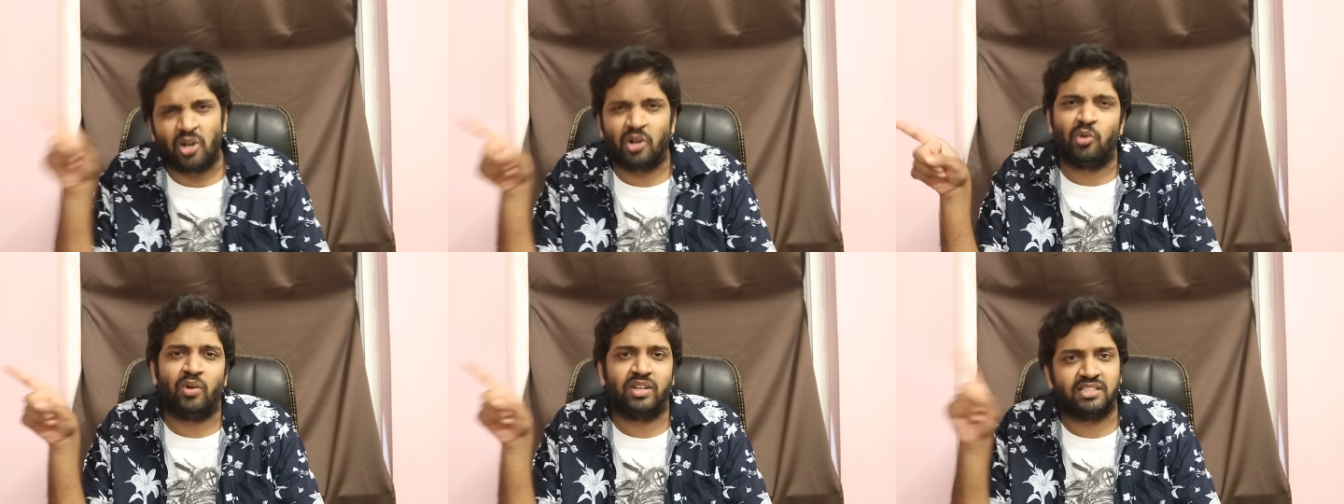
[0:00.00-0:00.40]

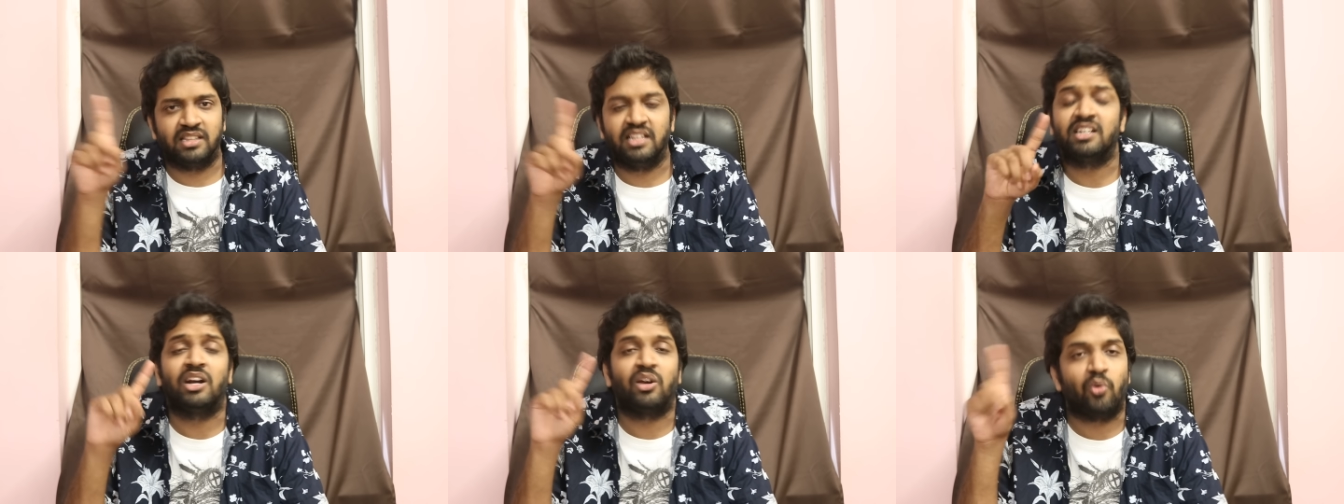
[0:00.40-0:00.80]
తక్కువ
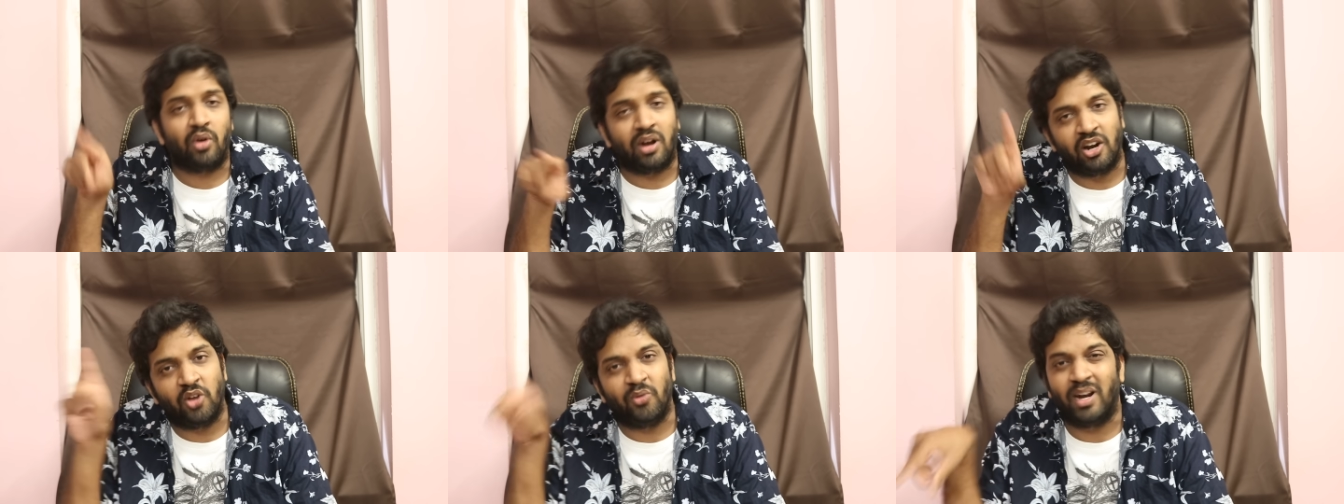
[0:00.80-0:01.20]
వస్తుంది ఎందుకంటే
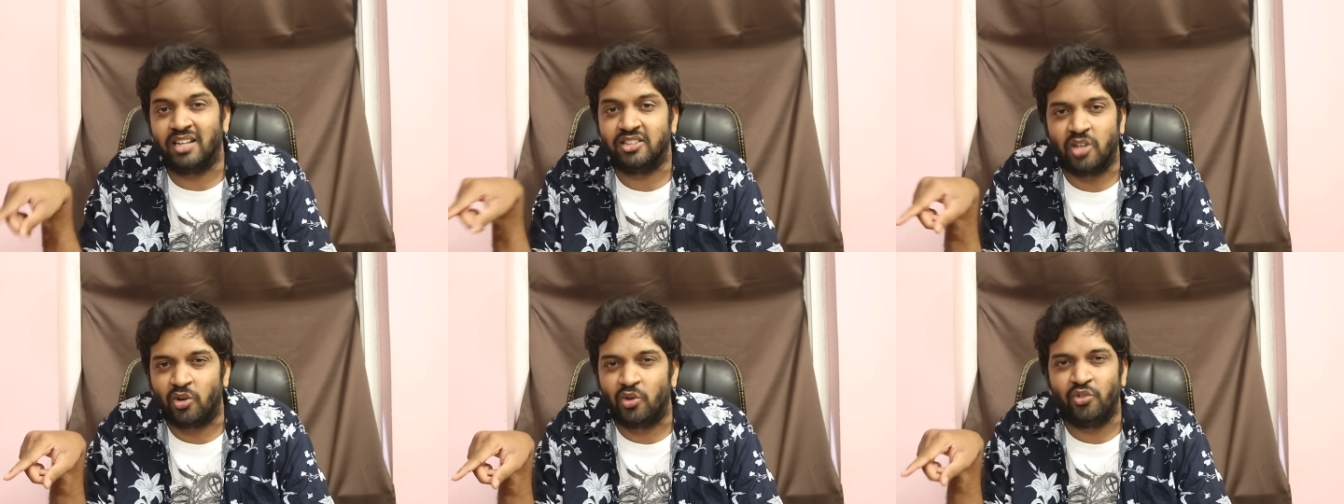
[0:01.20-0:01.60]
రూరల్లో
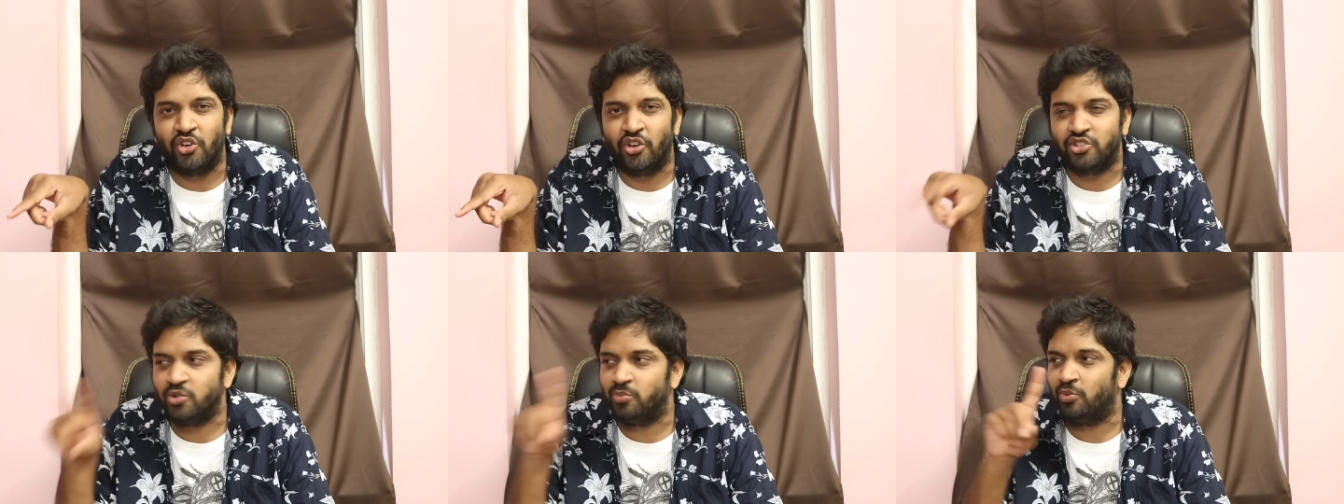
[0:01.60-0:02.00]
వీళ్ళకి తక్కువ
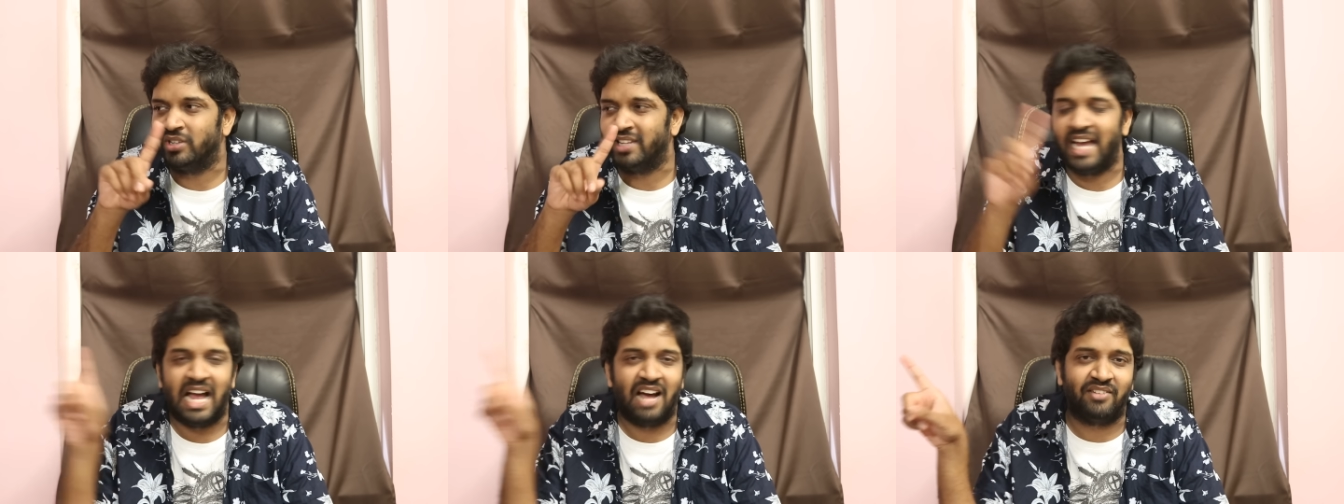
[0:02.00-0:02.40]
వ్యూవర్షిప్
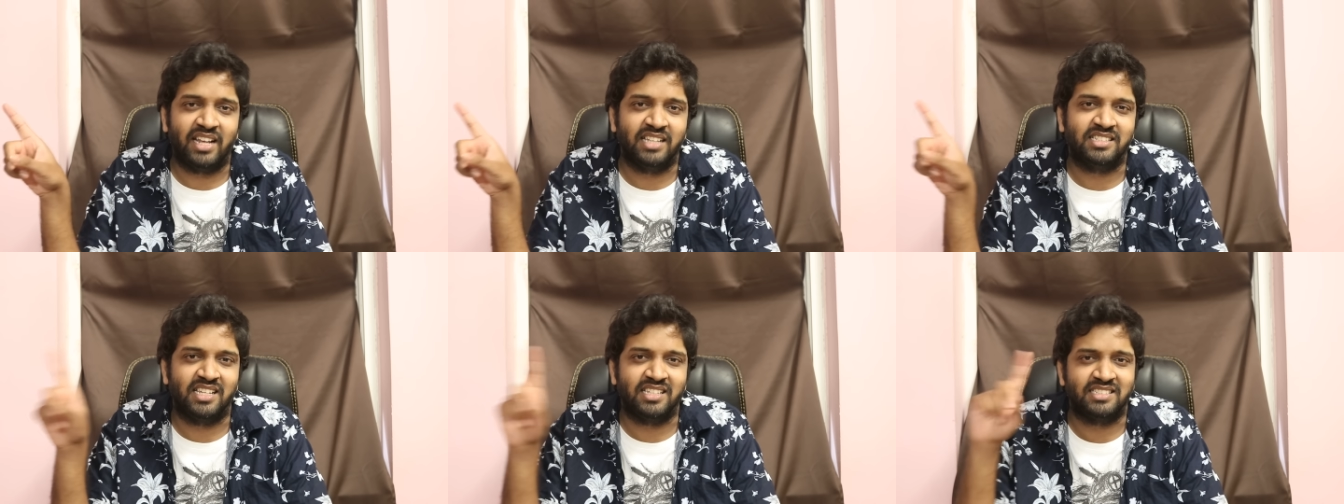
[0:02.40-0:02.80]
ఉంది
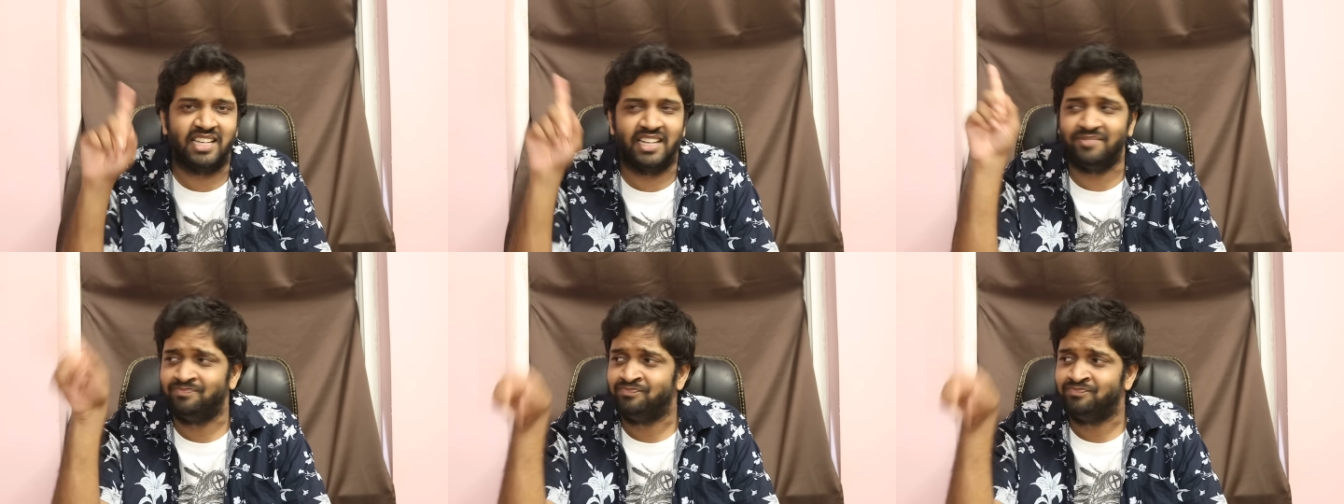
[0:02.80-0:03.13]
యావరేజ్ చేస్తే